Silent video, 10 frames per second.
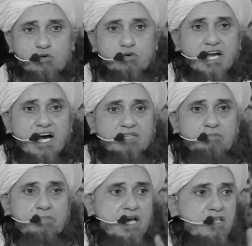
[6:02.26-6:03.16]
तु के हाथ
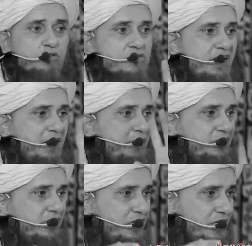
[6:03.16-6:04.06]
पे भी हज़रत हुसैन ने
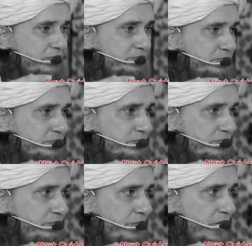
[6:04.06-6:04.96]
बैत नहीं की
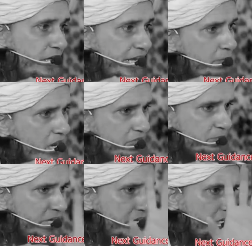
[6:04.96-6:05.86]
लेकिन
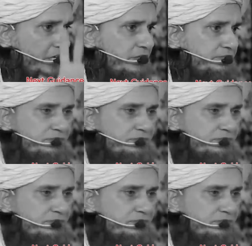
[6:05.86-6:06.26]
बगावत भी नहीं की